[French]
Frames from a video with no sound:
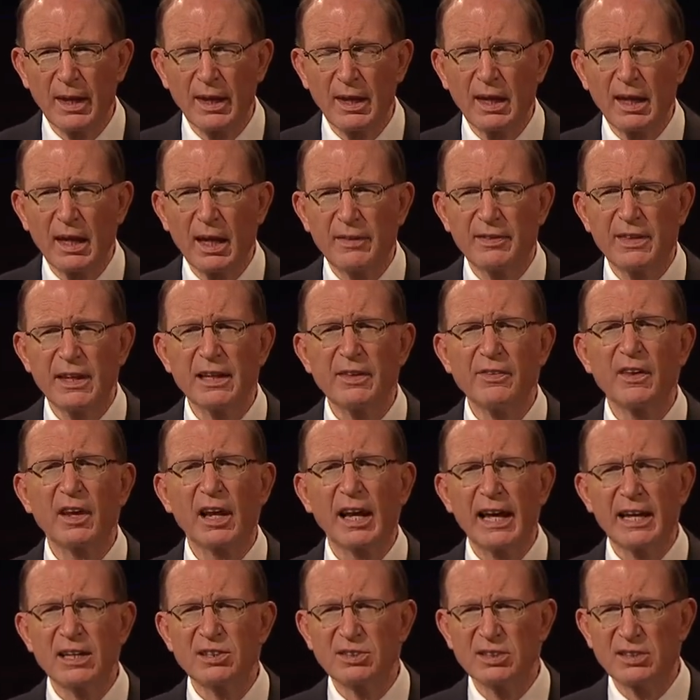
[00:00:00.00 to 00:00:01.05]
Néphi a eu
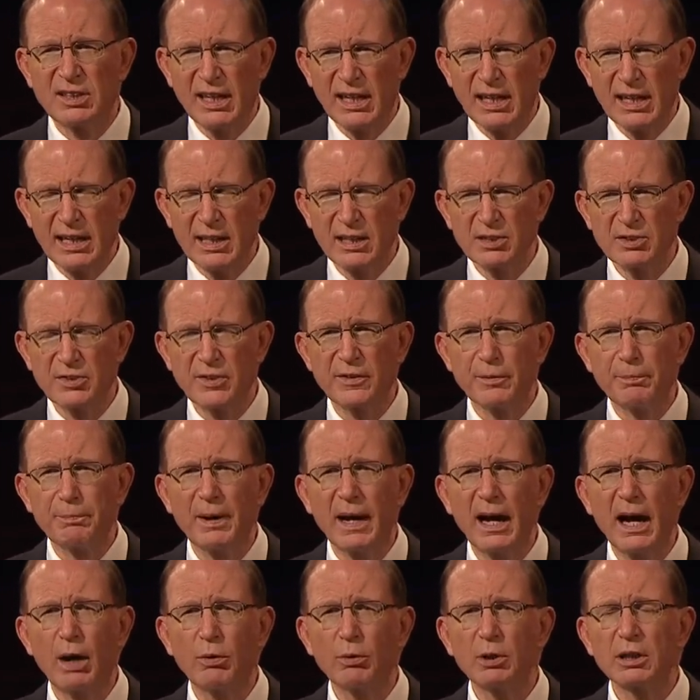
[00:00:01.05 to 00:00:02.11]
la vision que dans les
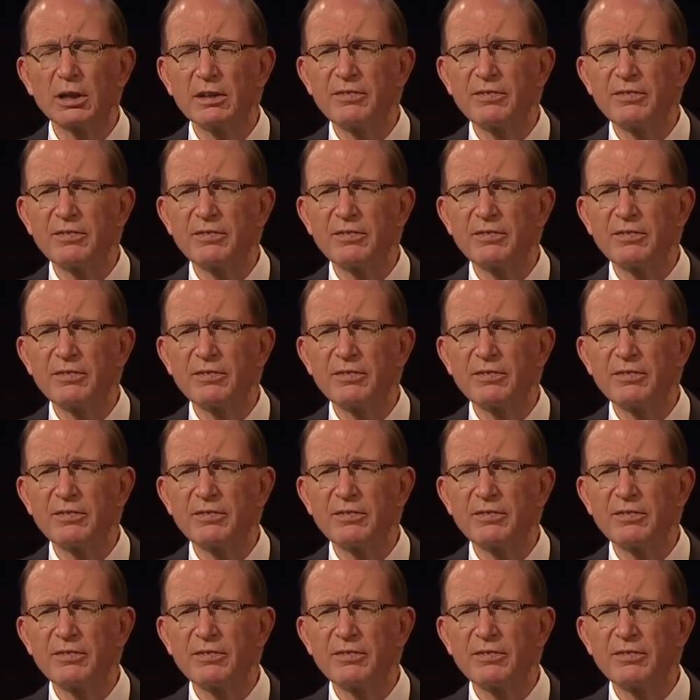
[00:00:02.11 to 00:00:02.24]
derniers